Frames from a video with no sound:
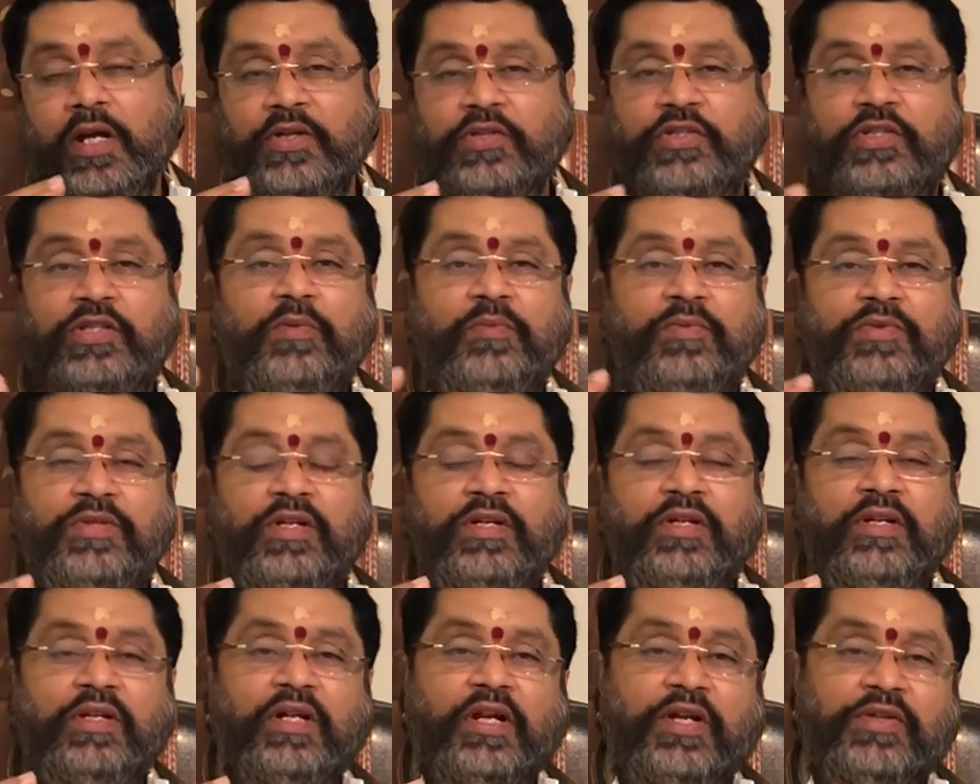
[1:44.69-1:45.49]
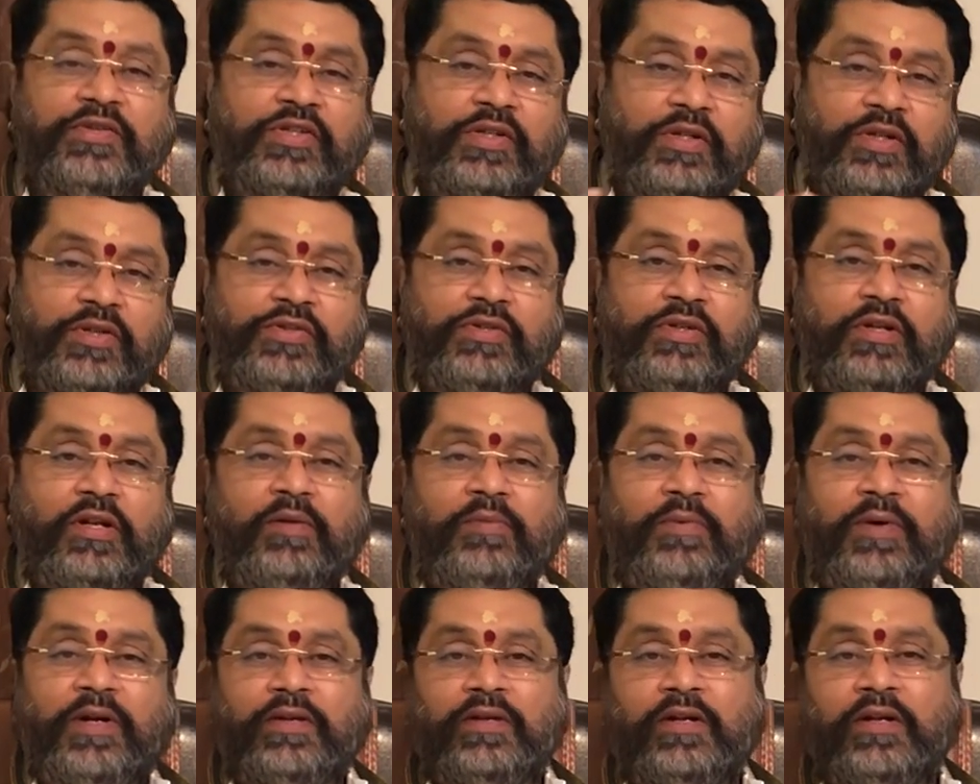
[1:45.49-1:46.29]
అష్టమ శని అష్ట
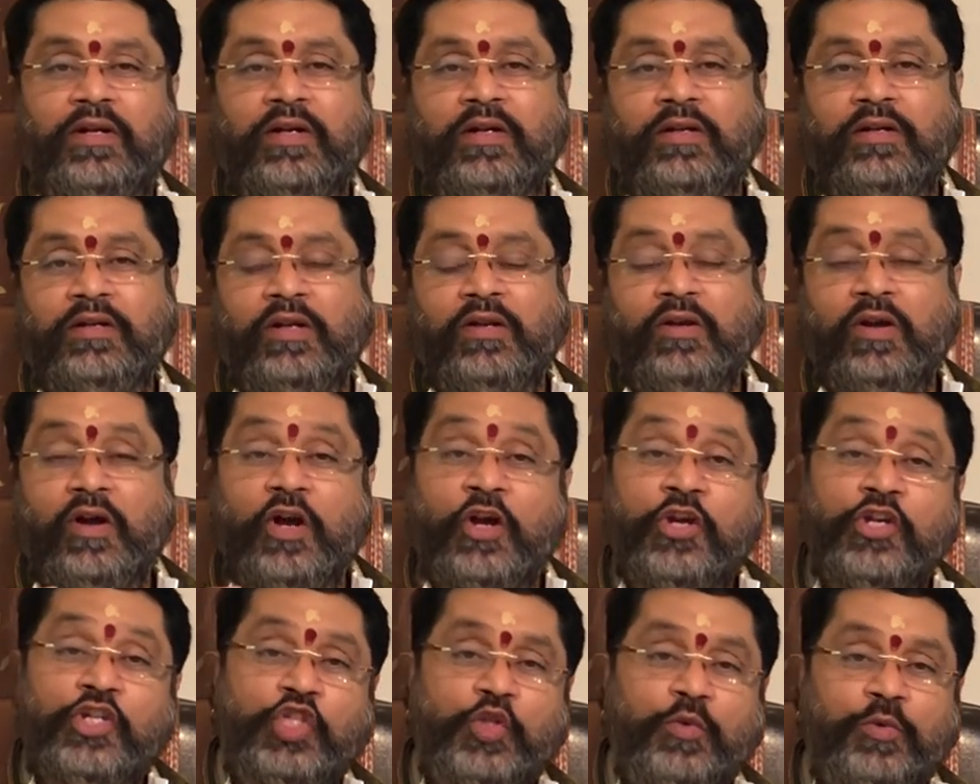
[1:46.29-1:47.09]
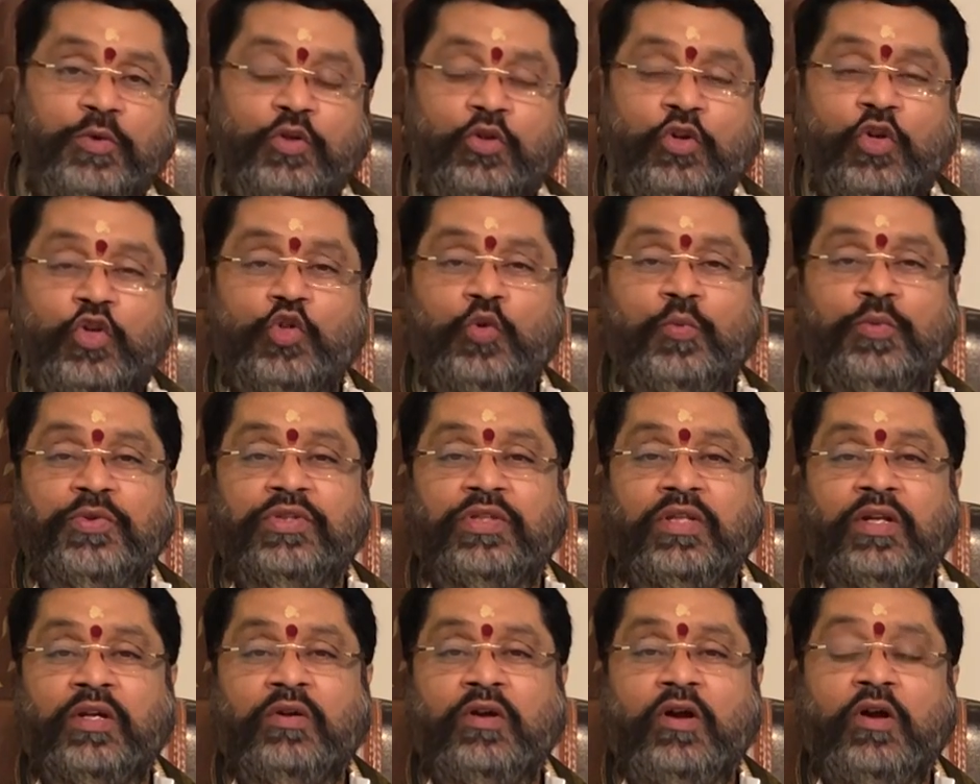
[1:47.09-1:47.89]
కష్టాలు పెడతారంటారు ఆయుష్ మీద కూడా
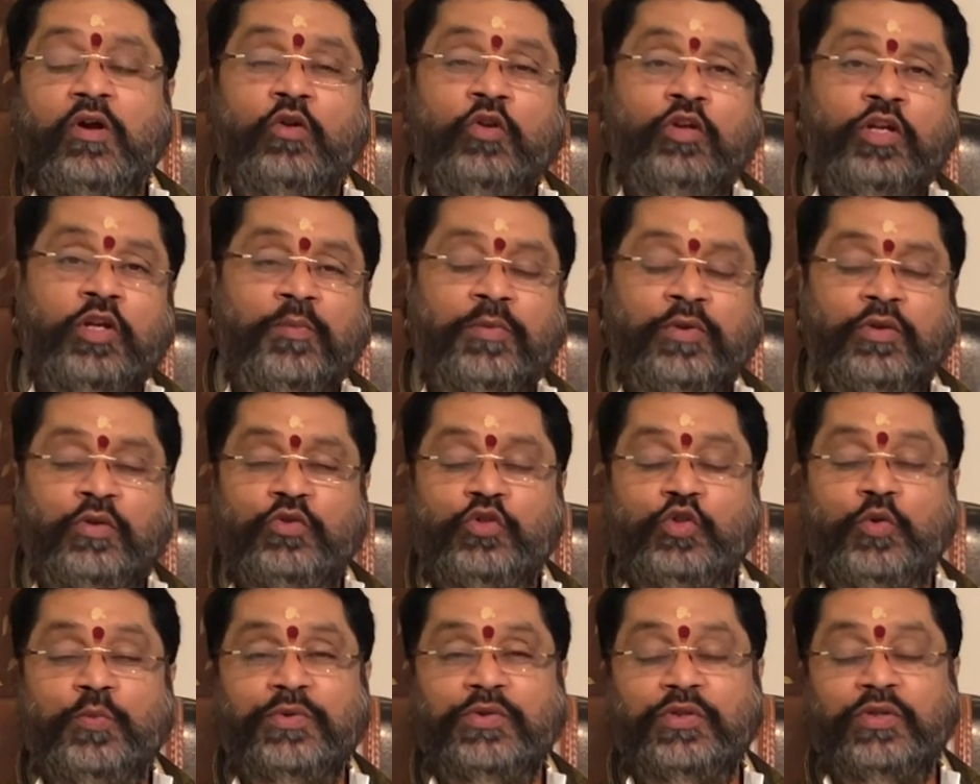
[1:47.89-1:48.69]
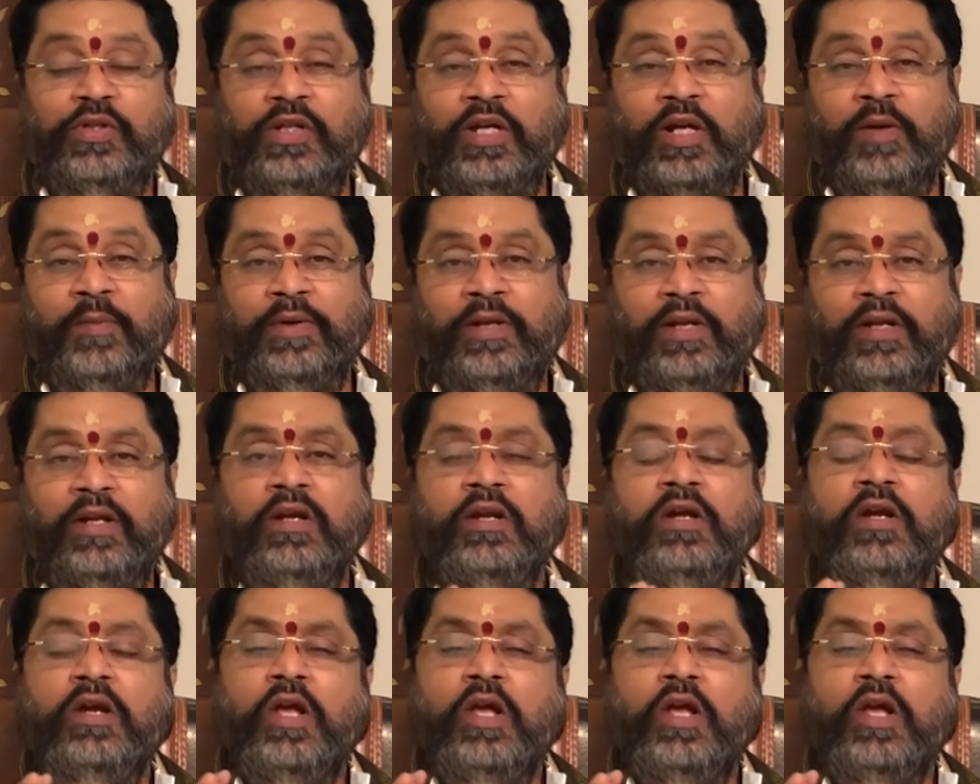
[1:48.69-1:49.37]
చూపిస్తారు ఆరోగ్యం మీద కూడా చూపిస్తారు కాబట్టి